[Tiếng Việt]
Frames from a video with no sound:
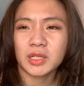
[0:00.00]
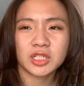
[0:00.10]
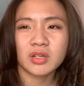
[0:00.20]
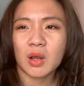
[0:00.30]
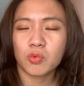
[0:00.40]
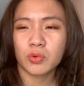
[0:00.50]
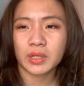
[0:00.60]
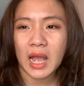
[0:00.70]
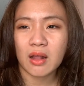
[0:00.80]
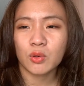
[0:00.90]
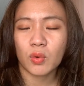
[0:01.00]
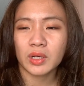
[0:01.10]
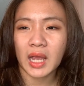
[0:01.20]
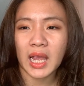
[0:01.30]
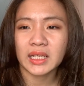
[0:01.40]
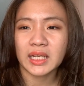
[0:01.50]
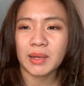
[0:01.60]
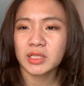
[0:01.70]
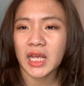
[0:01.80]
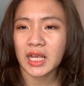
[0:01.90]
mình chưa đọc cuốn nào liên quan đến anh
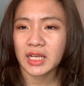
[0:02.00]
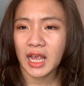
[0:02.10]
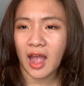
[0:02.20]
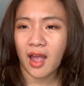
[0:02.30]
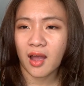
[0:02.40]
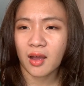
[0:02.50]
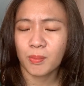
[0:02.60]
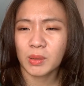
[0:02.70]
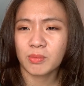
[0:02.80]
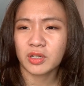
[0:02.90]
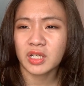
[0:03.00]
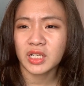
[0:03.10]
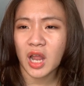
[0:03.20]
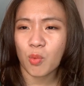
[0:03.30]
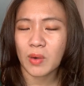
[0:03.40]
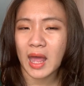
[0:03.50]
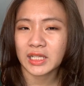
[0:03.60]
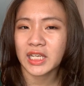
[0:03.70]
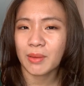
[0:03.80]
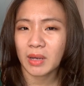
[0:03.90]
em trai cả mình mới chỉ đọc là
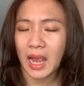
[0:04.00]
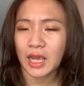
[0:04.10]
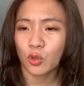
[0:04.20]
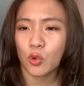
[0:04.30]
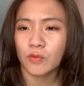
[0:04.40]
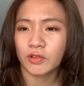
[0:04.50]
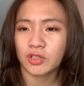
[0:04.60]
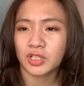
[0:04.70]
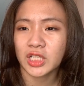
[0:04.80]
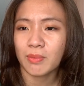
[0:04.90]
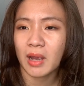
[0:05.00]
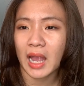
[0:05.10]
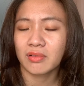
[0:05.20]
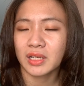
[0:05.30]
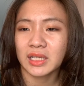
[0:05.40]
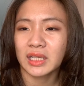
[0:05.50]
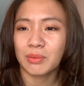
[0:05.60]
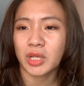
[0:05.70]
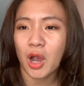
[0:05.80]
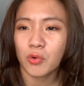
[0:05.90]
chị em gái thôi và thường chị em gái cứ đi
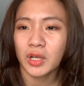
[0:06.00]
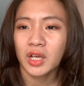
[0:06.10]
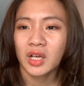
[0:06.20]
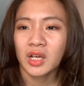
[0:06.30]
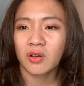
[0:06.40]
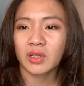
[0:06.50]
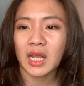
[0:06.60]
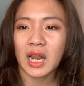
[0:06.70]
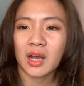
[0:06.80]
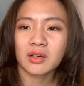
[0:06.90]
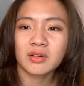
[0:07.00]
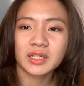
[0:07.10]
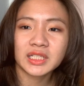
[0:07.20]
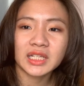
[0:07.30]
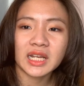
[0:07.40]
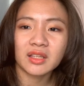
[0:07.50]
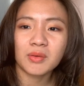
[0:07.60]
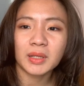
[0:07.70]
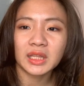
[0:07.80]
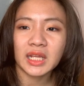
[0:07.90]
tìm nhau ấy có thể là người chị đã
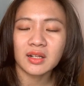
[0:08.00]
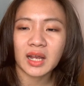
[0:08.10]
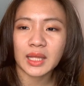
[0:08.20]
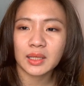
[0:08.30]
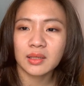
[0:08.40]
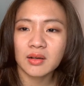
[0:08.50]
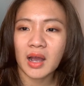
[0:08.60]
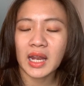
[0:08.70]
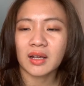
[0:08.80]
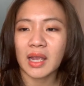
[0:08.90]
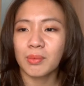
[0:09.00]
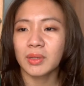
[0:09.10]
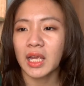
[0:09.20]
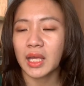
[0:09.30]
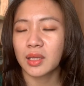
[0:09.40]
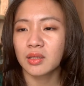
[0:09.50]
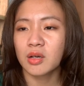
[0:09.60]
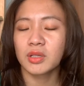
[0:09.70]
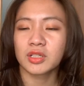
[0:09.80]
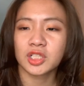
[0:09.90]
từng mất tích từ ngày xưa hay là người em mất tích ngày
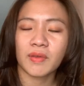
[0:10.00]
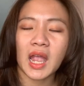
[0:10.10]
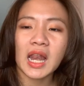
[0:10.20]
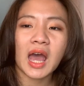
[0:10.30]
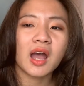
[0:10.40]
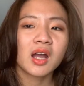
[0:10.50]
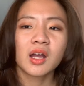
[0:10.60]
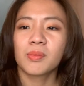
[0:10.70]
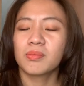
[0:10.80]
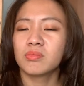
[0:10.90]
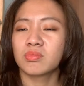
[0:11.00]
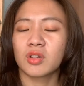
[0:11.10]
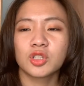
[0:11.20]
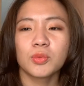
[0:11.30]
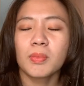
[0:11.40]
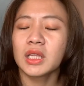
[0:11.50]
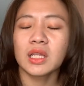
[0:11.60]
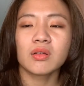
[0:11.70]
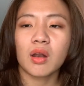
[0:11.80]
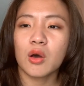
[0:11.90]
xưa bây giờ trở về hay là ừ, nói chung mất
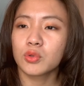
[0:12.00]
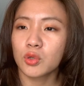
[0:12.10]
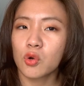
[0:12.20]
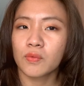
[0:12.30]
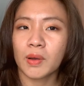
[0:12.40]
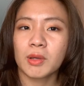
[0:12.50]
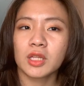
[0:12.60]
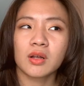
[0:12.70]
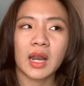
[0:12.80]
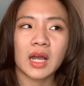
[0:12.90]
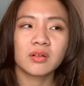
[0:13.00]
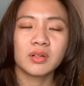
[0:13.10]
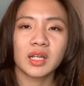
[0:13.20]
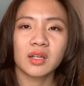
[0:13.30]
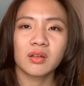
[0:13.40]
tích từ lâu rồi và bây giờ là người